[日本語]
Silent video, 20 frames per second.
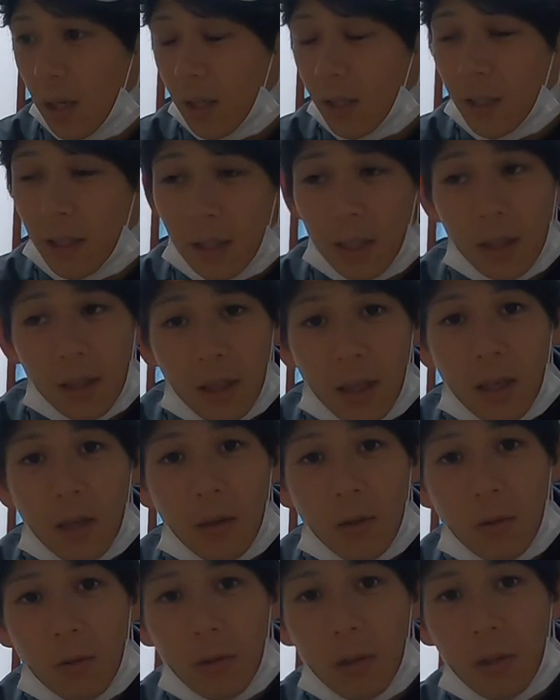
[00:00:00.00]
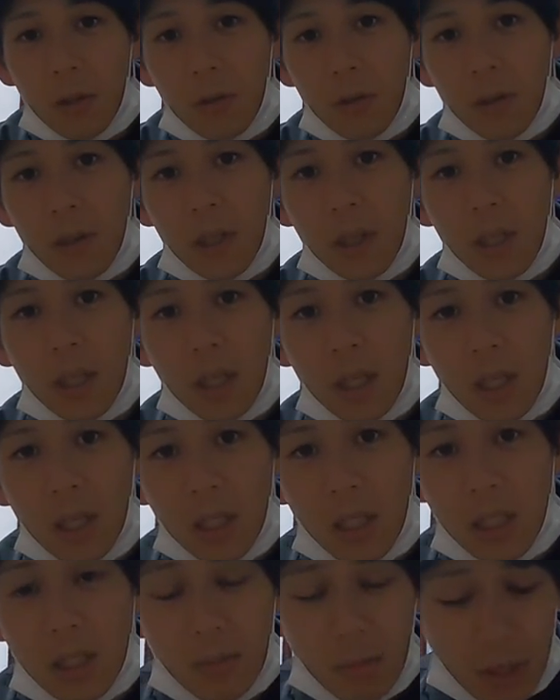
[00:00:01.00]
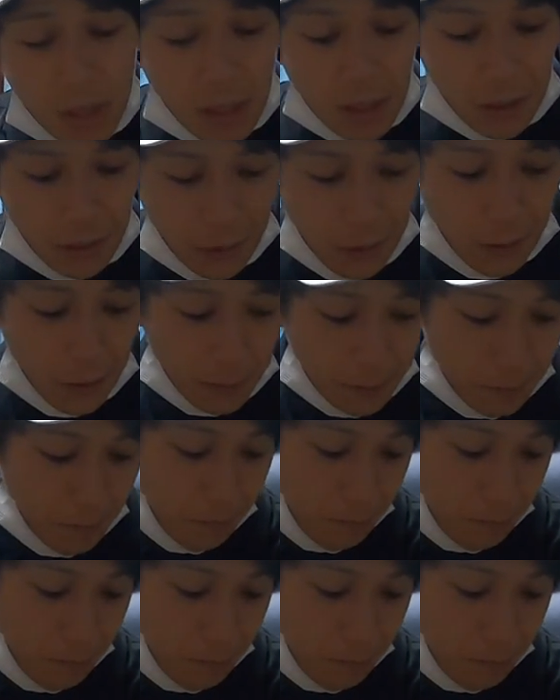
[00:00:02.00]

一旦ね、本当に区切りにしますけど、